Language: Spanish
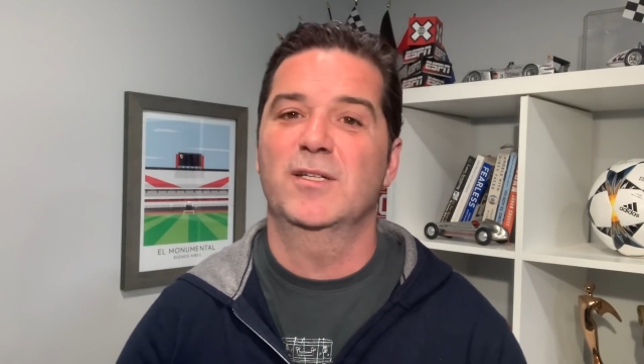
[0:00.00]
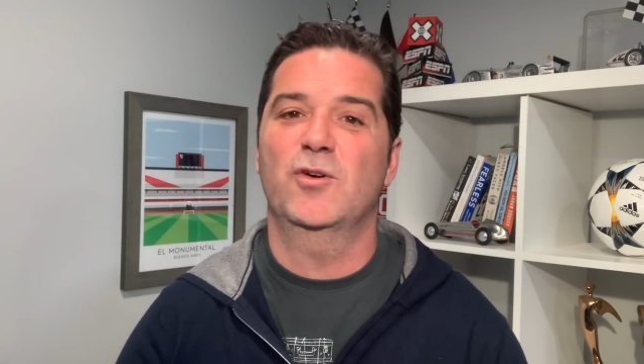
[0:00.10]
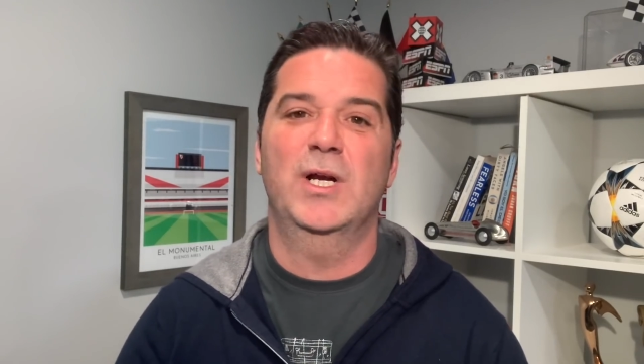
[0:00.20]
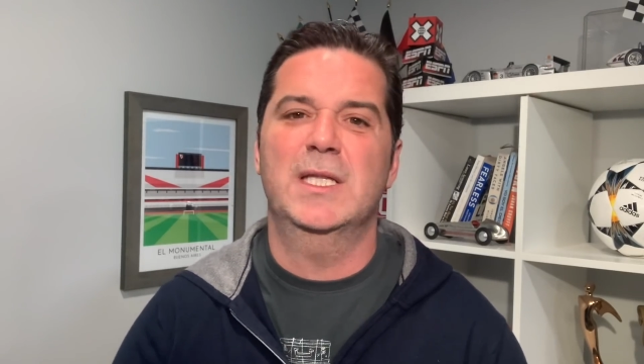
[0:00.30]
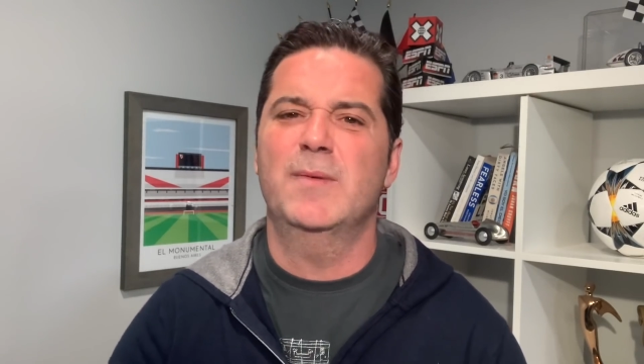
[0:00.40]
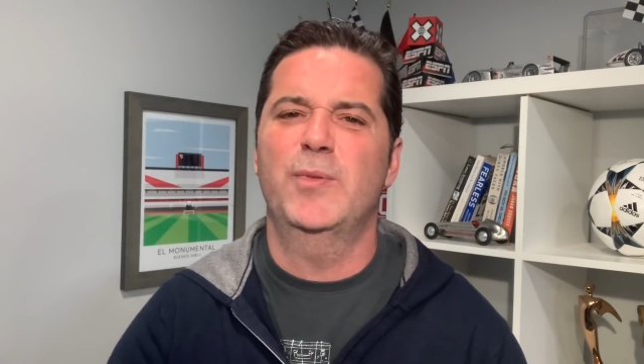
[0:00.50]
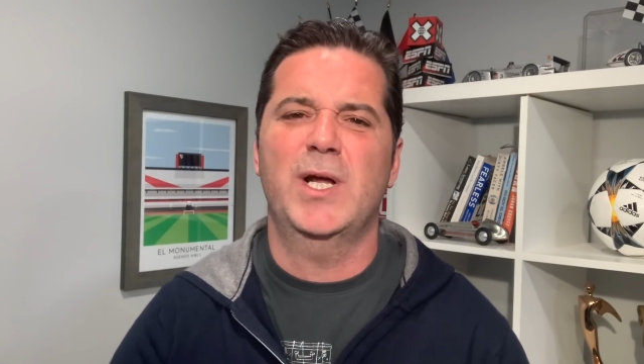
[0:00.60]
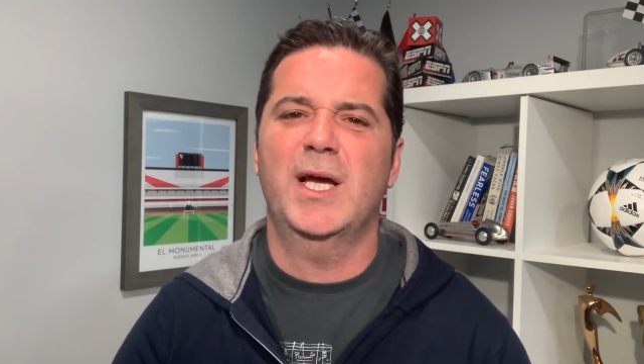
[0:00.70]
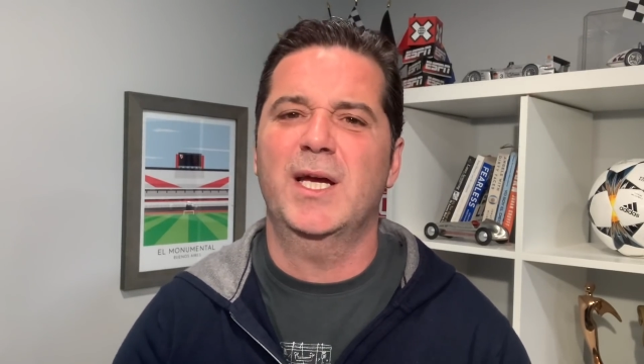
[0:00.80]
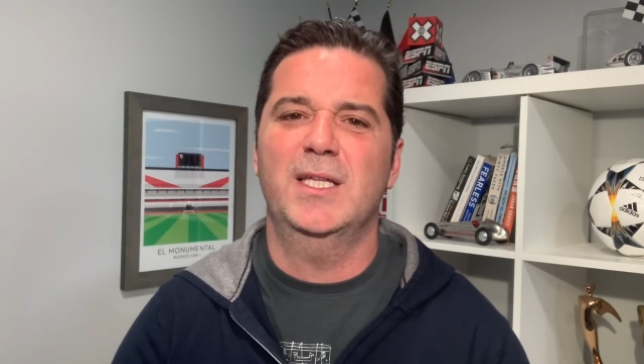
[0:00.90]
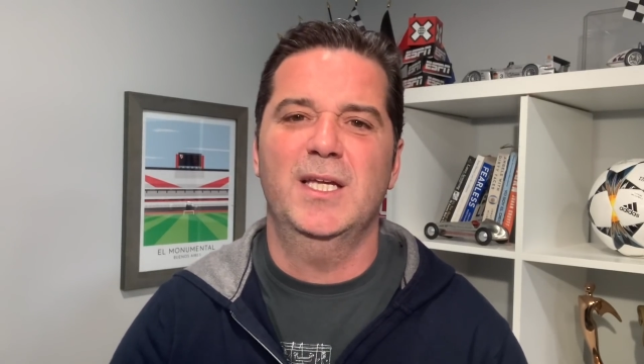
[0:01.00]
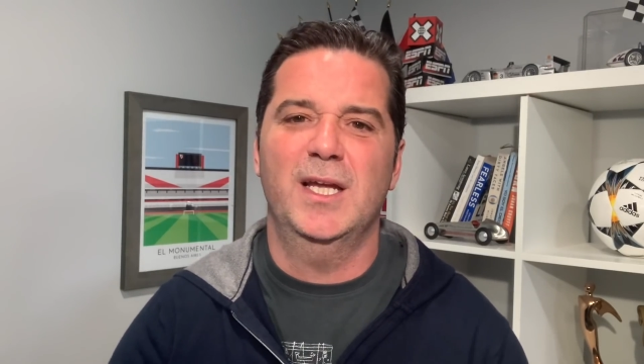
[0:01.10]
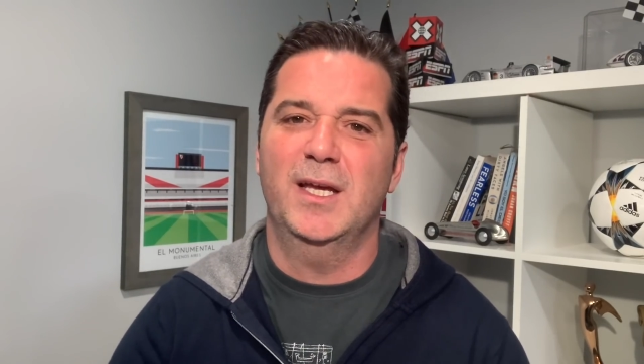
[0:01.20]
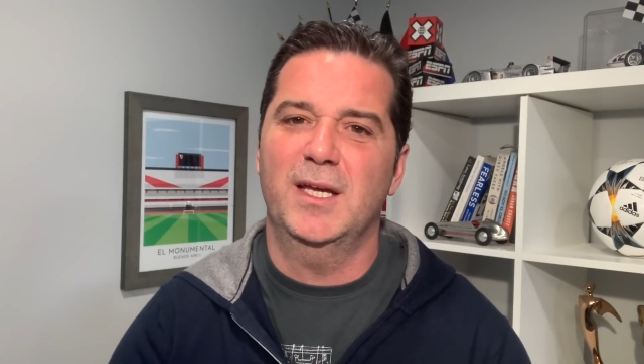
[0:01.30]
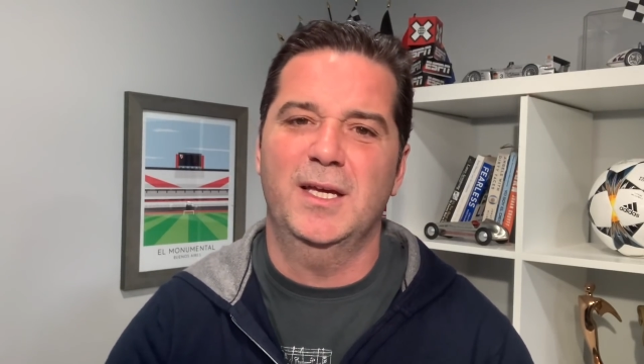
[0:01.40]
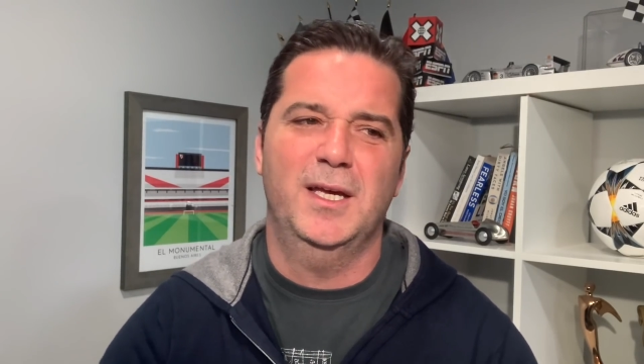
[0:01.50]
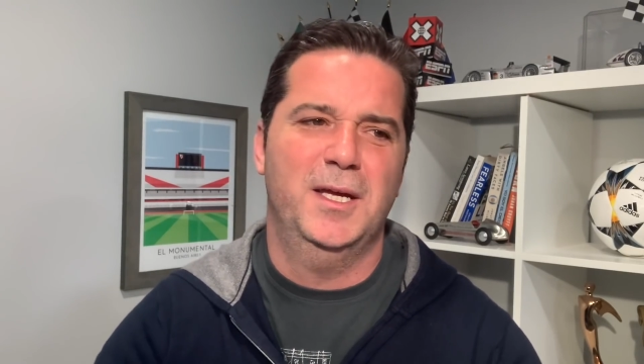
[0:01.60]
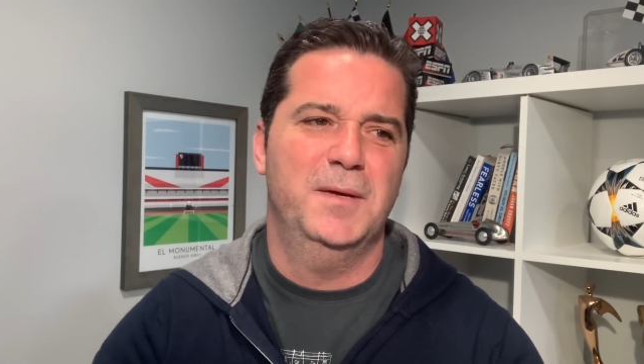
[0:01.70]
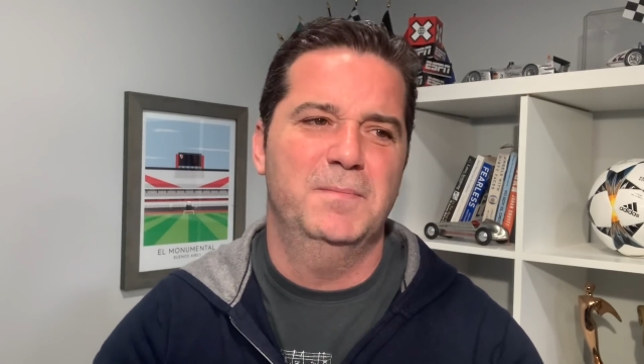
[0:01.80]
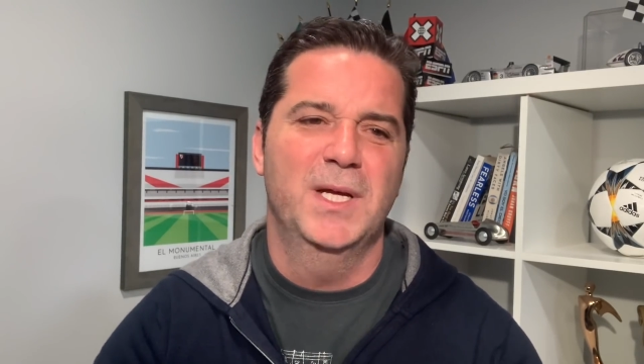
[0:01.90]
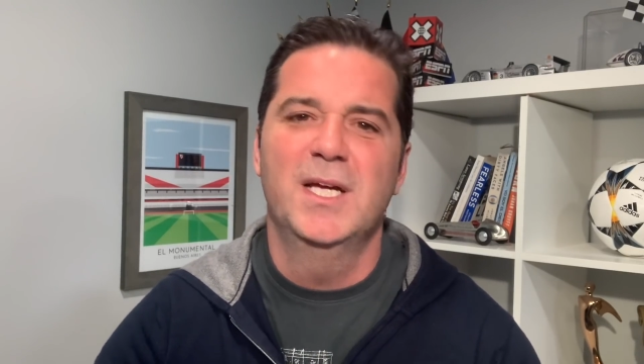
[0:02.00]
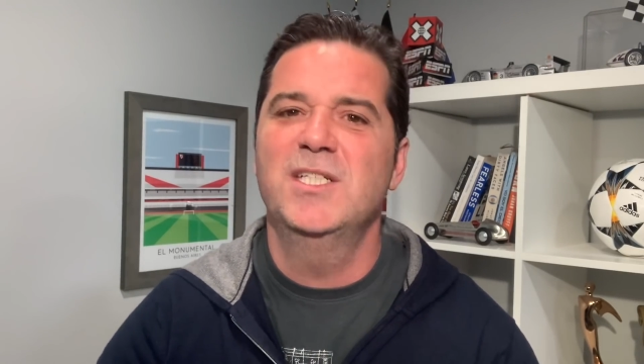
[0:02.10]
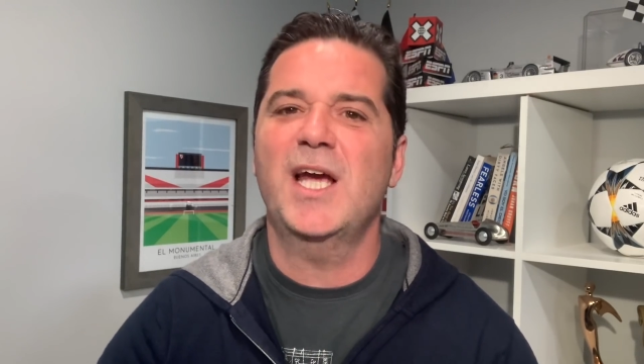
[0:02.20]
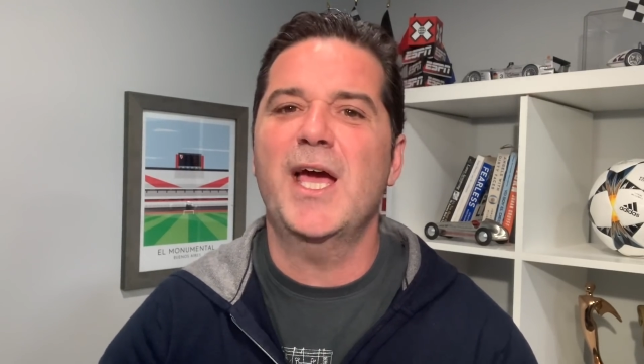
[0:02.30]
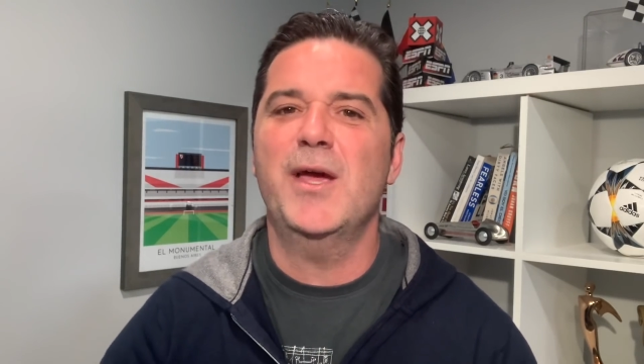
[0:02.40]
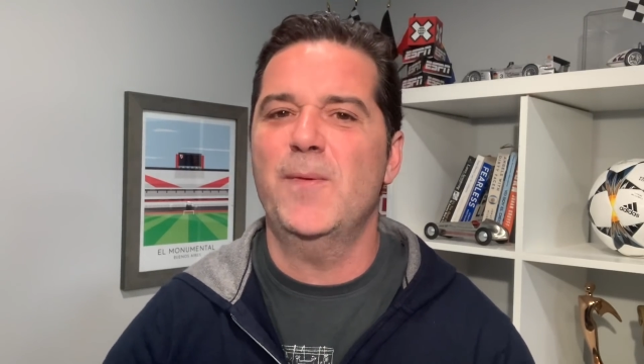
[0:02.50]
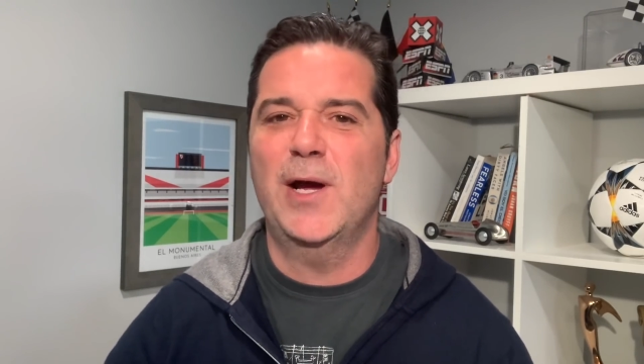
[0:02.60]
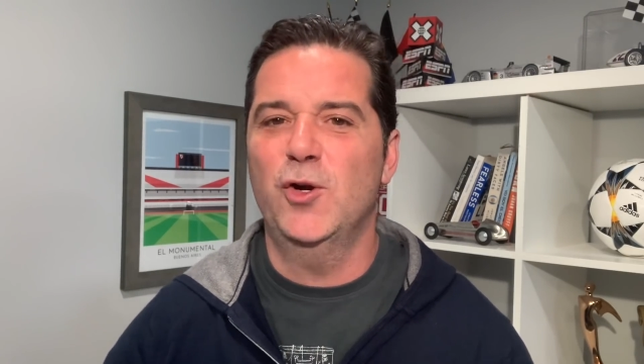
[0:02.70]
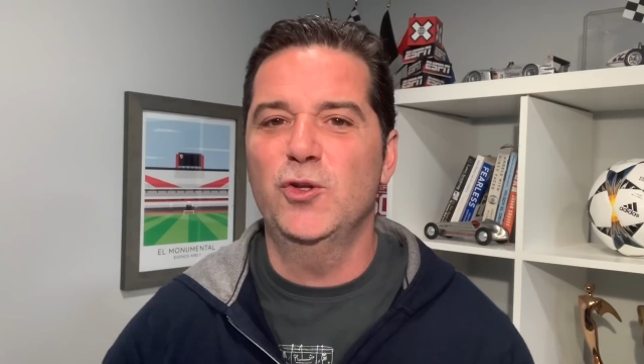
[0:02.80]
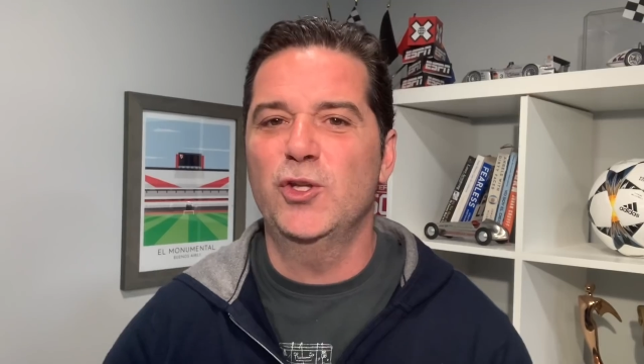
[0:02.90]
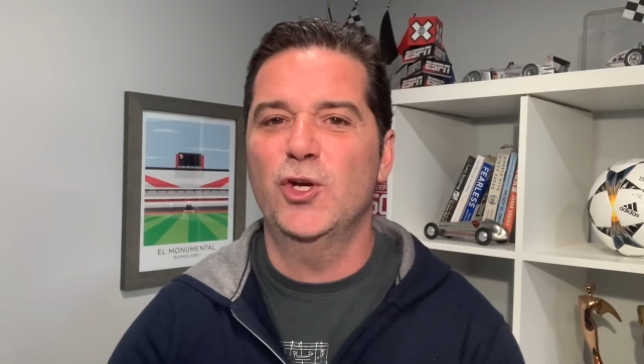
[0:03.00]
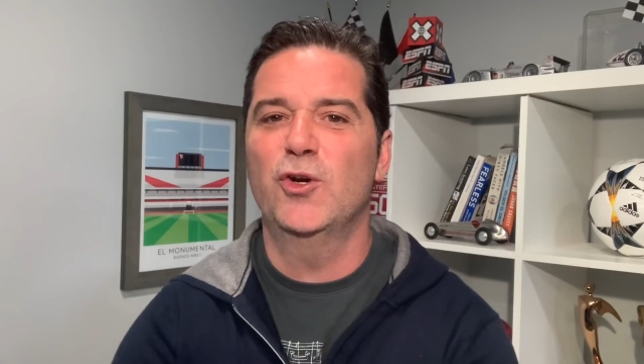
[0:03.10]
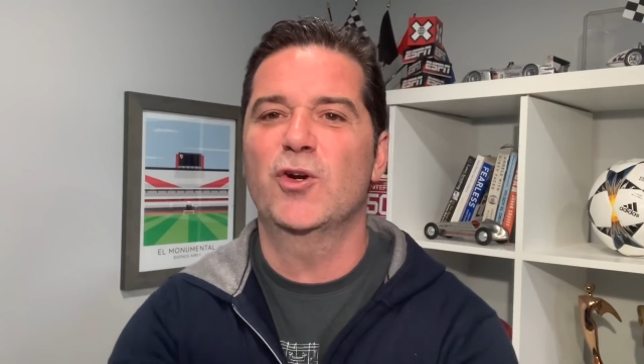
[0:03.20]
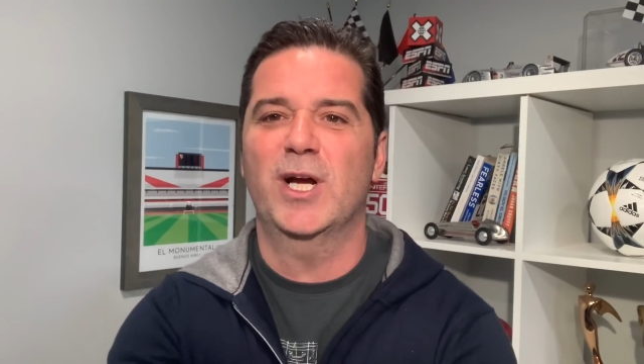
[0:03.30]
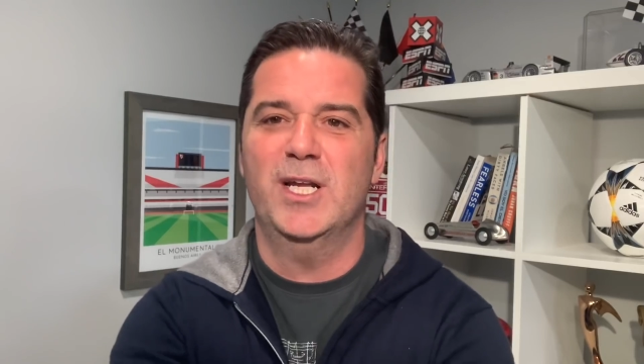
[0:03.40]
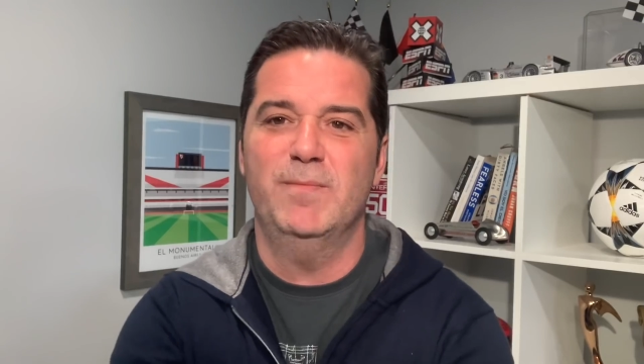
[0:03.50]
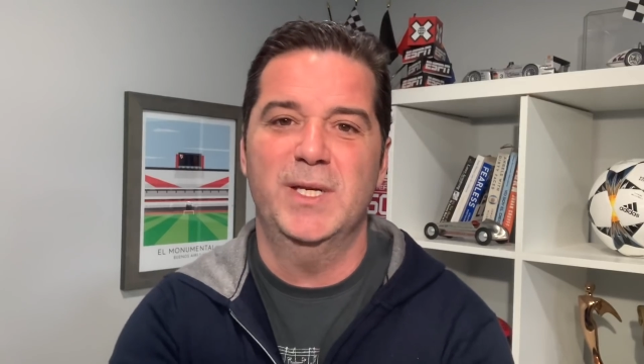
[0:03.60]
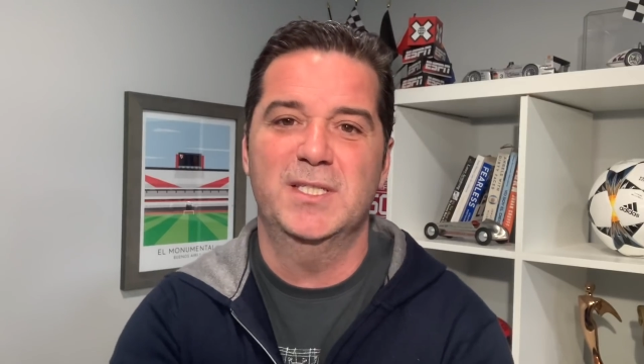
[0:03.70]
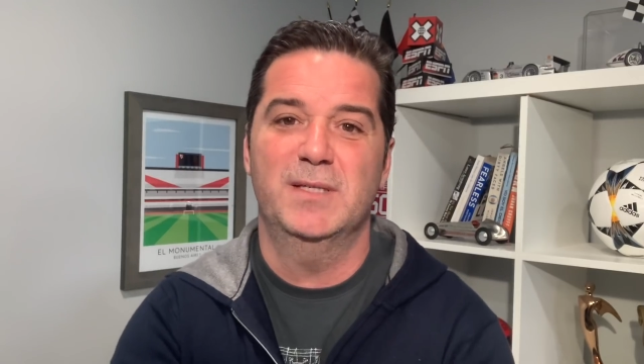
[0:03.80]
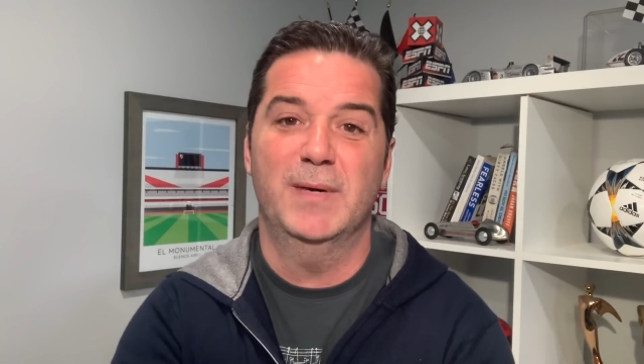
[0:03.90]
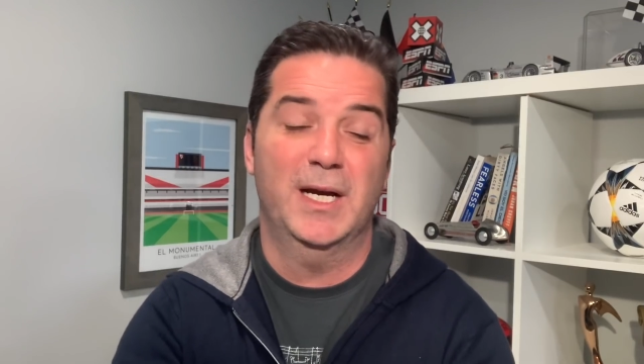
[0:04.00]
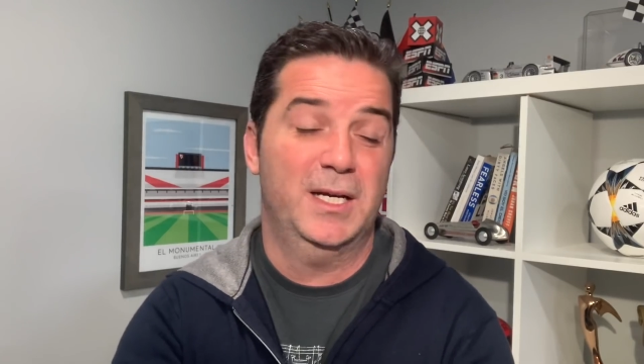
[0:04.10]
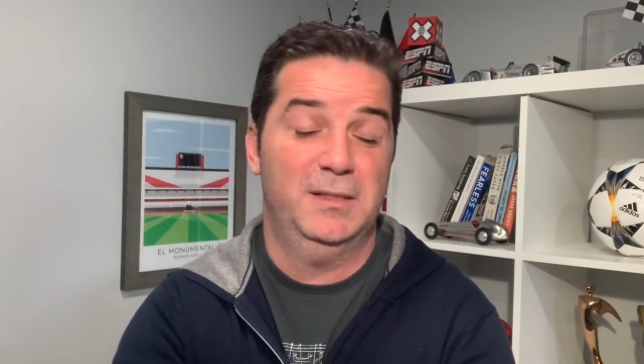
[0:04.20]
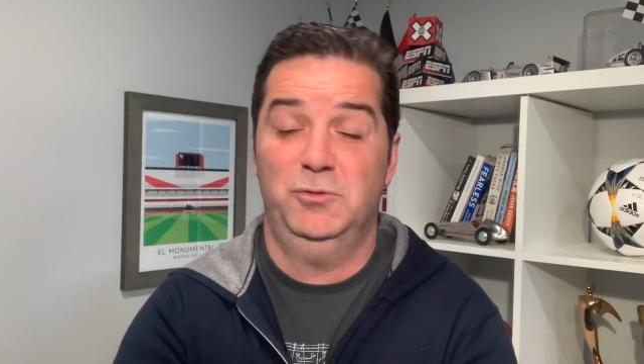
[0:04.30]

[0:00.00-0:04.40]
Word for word: con la temporada que tiene, eh, ya es balón de oro Karim Benzema.